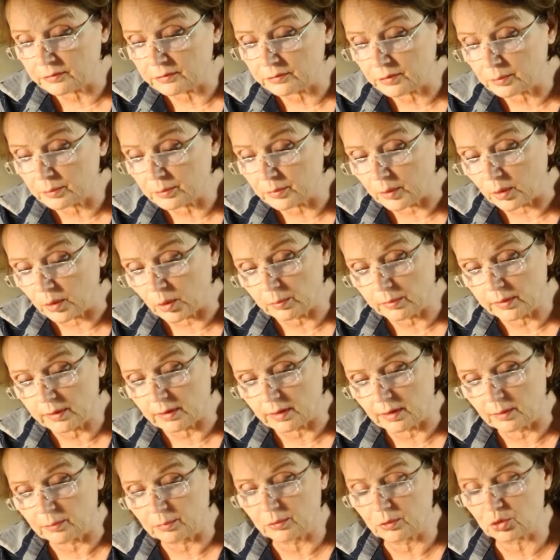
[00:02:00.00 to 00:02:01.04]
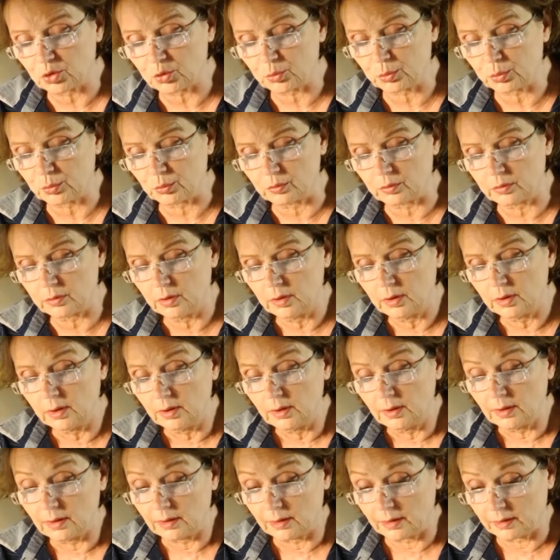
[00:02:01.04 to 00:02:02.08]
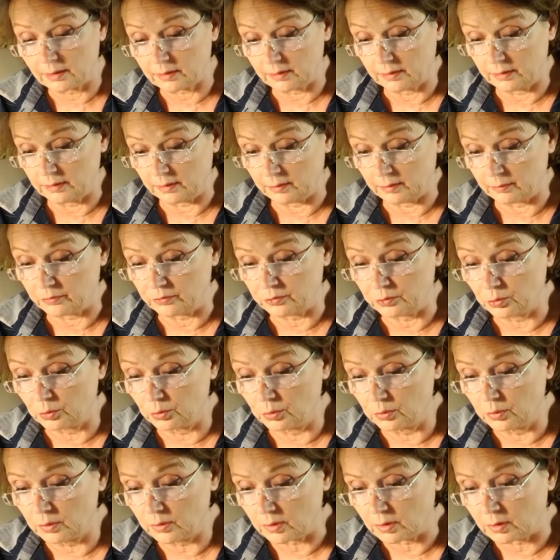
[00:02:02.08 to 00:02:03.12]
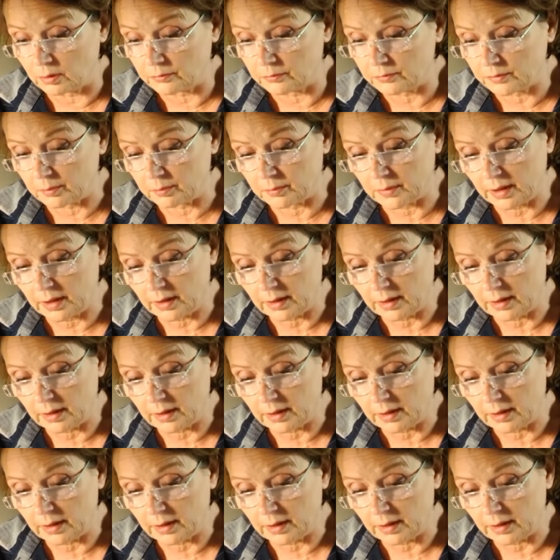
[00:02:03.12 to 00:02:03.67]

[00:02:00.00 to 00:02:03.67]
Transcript: vom Baum herabgesprungen, hatte dem Vogel auf dem